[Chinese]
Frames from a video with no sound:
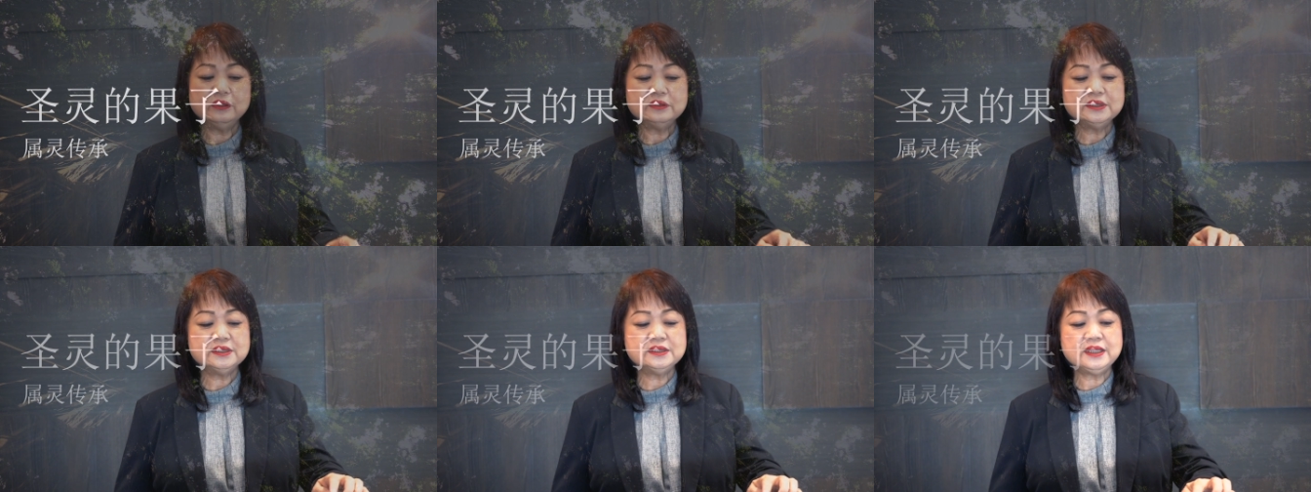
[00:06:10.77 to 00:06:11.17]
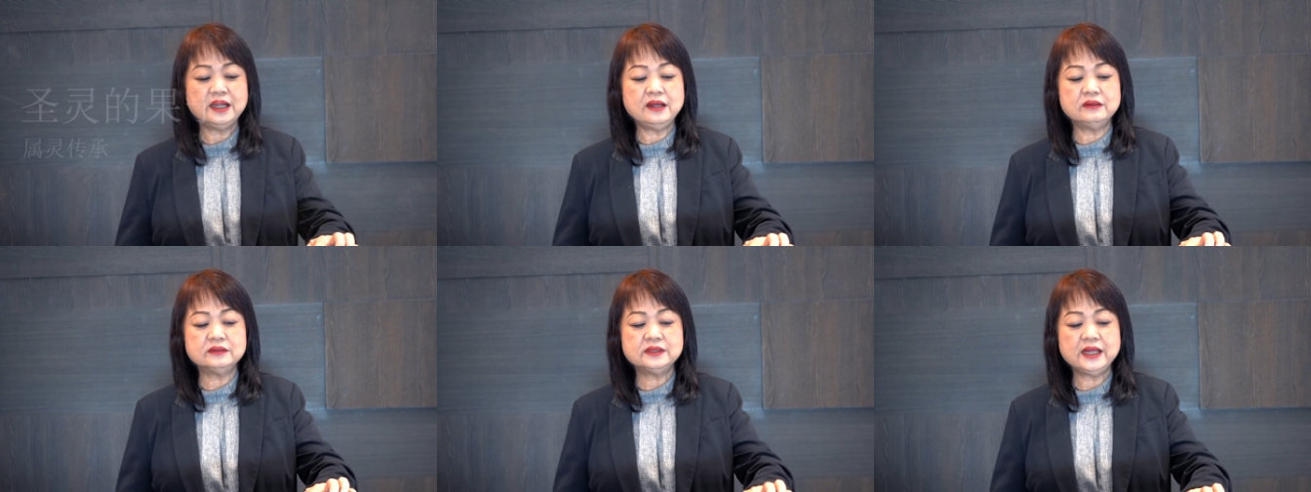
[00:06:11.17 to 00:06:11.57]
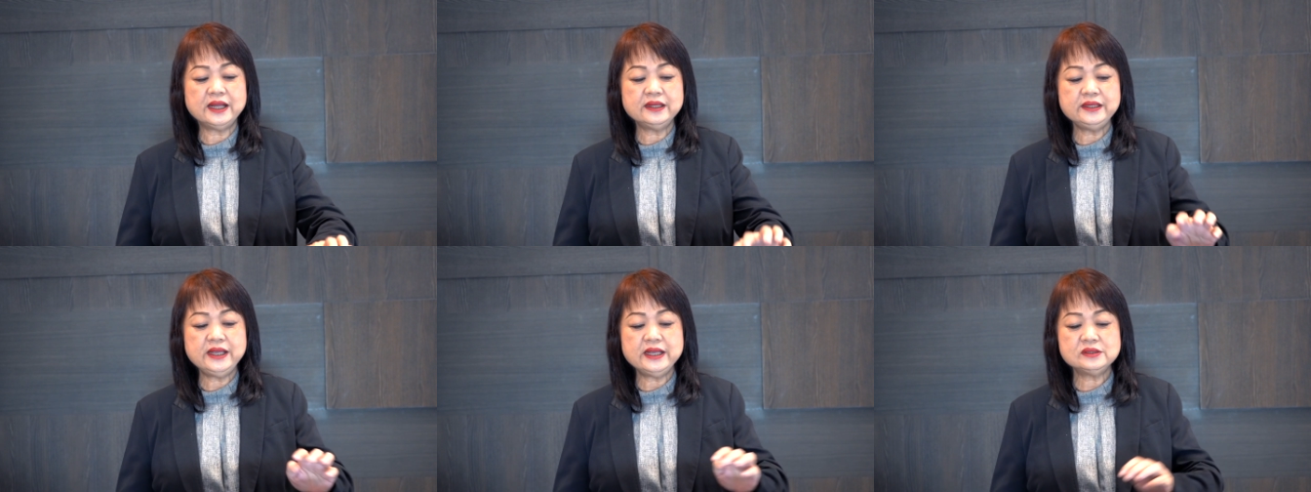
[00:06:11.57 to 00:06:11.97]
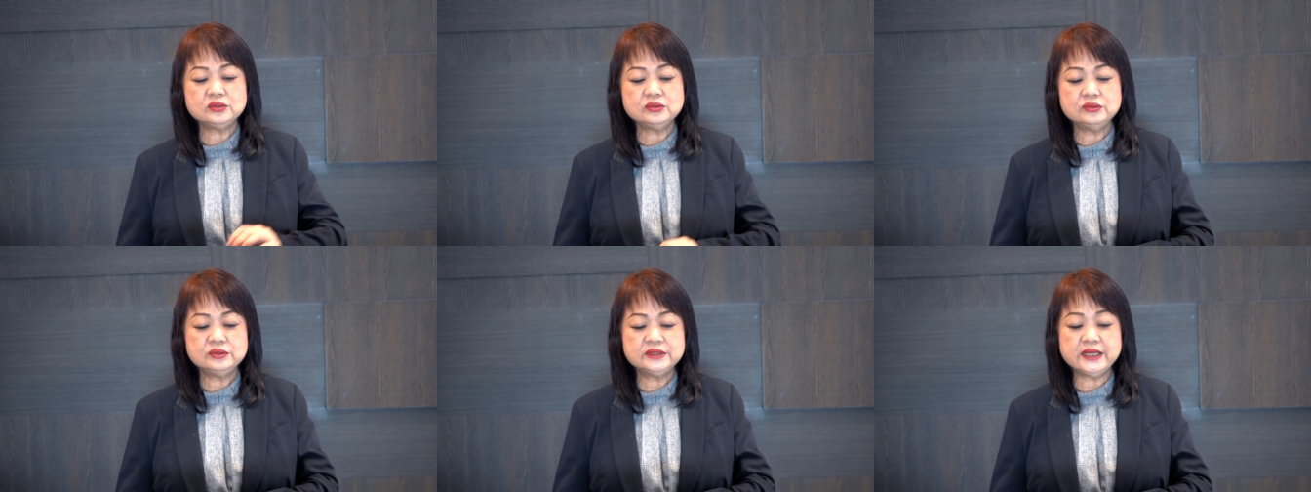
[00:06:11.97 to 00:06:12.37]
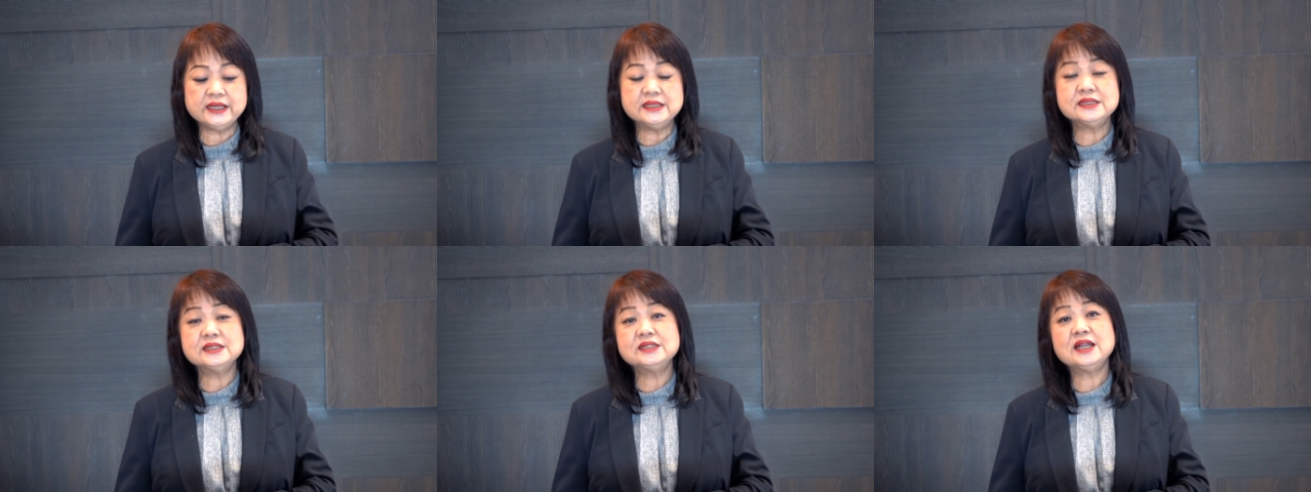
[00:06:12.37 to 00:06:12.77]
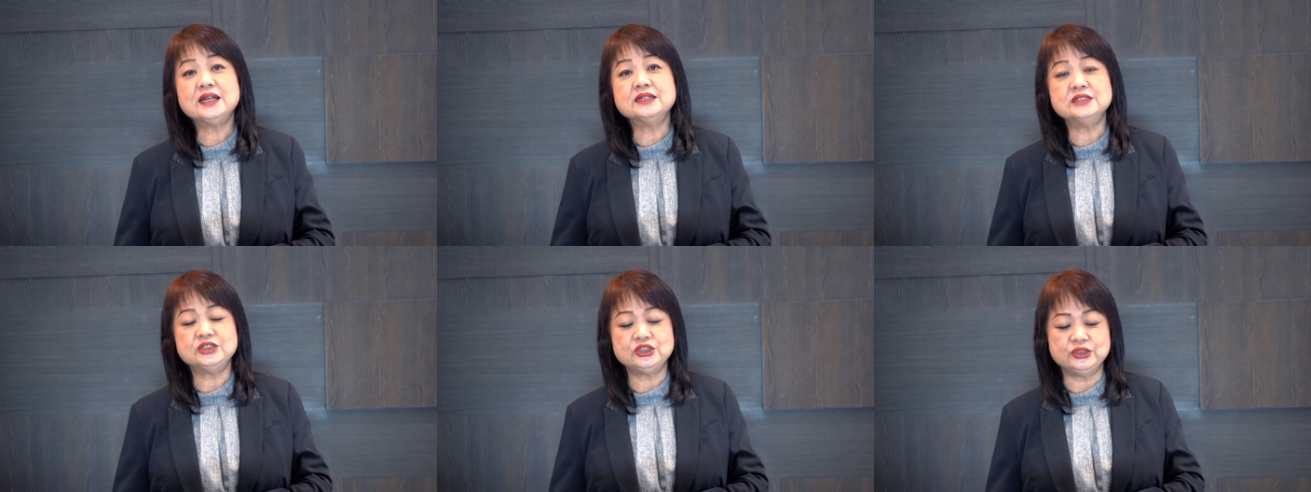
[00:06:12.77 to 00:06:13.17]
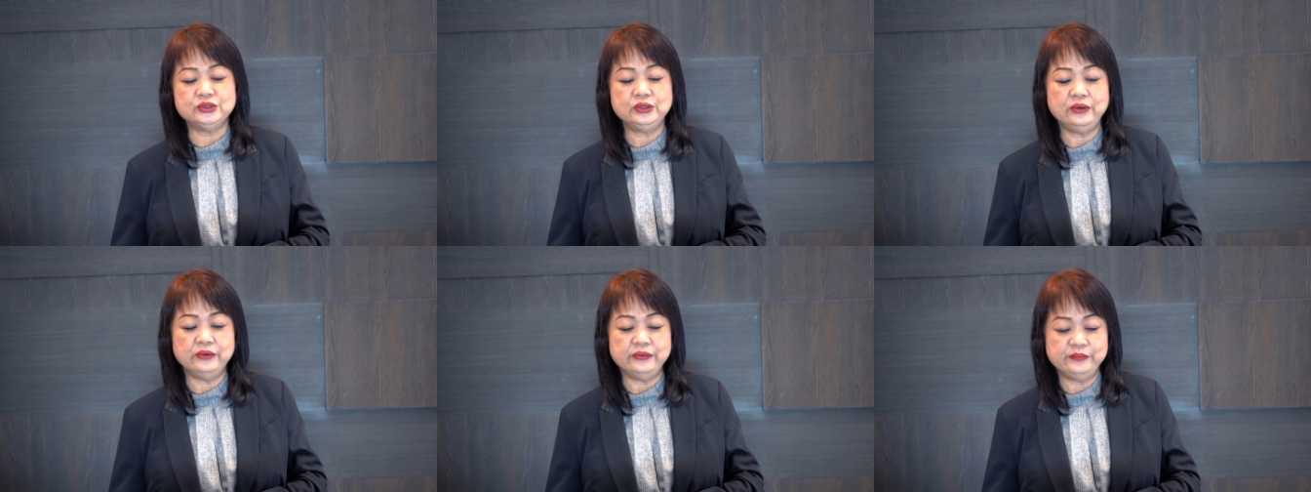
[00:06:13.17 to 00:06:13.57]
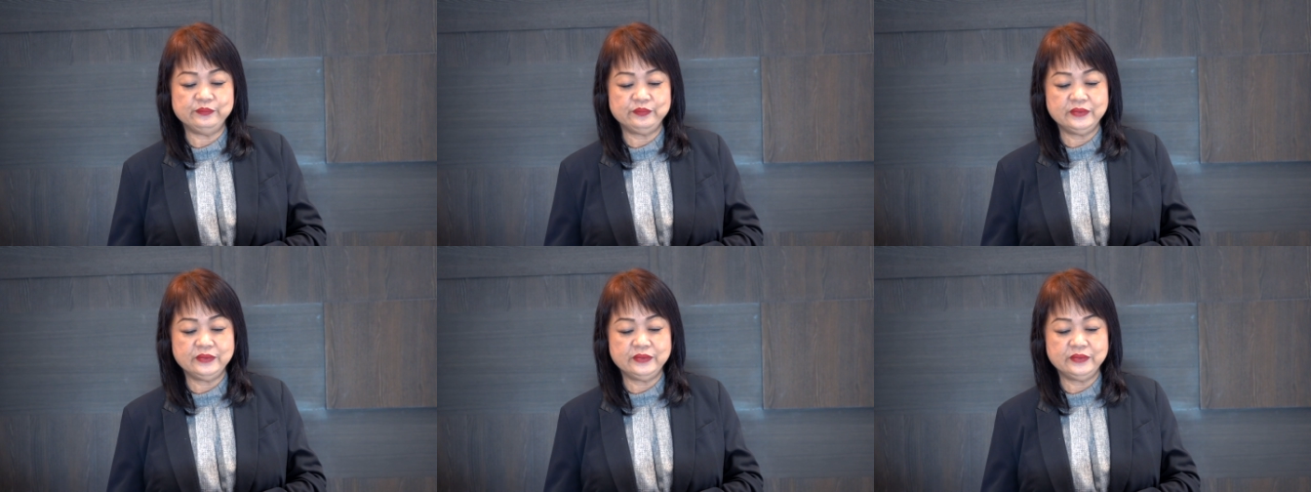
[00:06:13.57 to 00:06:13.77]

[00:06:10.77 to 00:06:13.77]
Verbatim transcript: 都知道，当耶稣在世上的时候，